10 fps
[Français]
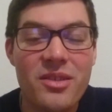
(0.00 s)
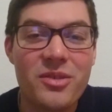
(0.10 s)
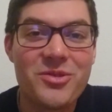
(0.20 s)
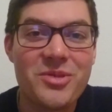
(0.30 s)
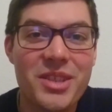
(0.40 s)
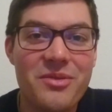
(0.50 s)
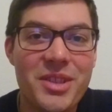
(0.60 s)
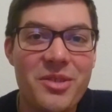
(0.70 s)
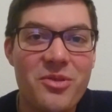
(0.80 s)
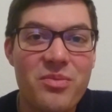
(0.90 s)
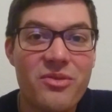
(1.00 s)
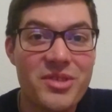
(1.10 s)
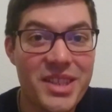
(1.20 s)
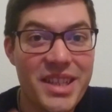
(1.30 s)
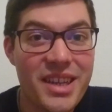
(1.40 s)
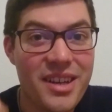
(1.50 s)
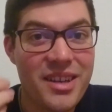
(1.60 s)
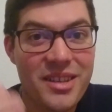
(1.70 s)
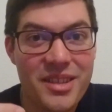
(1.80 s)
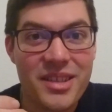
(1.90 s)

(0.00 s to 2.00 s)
en dessous de cette vidéo pour vous aider à,